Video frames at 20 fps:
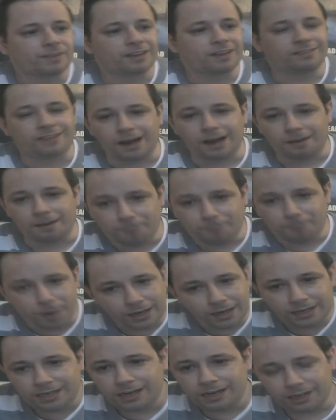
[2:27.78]
t'as
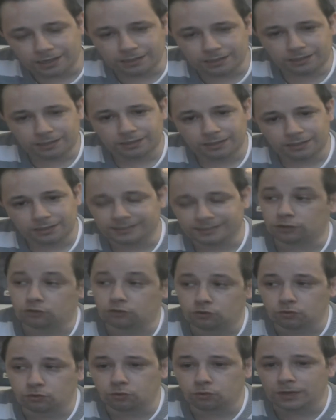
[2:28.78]
Paris là, et t'as
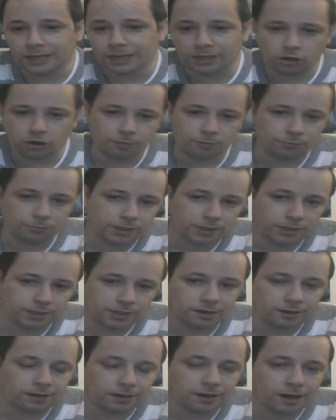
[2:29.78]
tous les clubs de
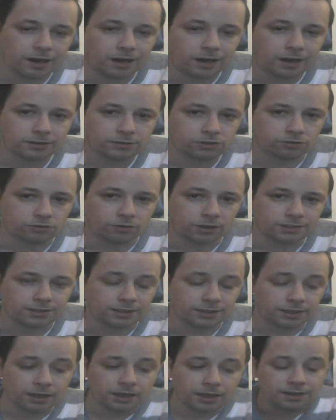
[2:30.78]
Ligue 1 là. Tu vois,
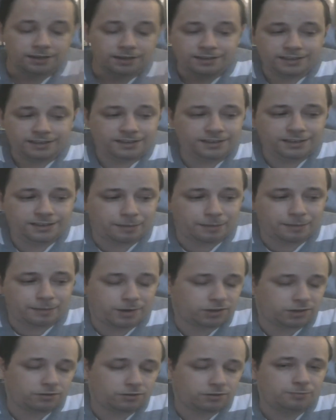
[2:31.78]
il n'y a
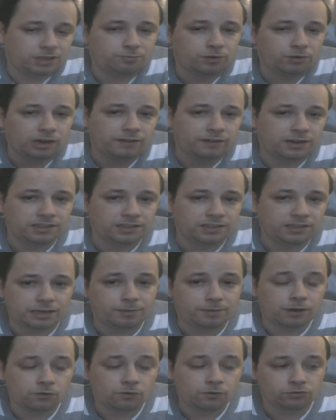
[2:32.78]
personne qui peut rivaliser avec
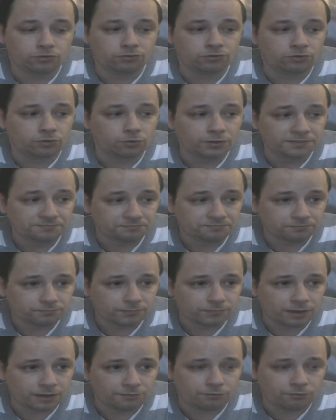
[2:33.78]
Paris au jour d'aujourd'hui.
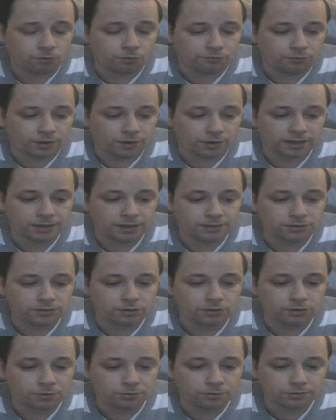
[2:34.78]
Il faut, faut, être réaliste
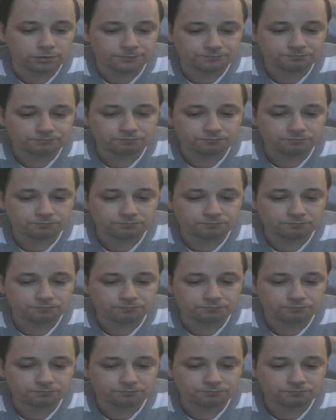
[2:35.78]
deux minutes.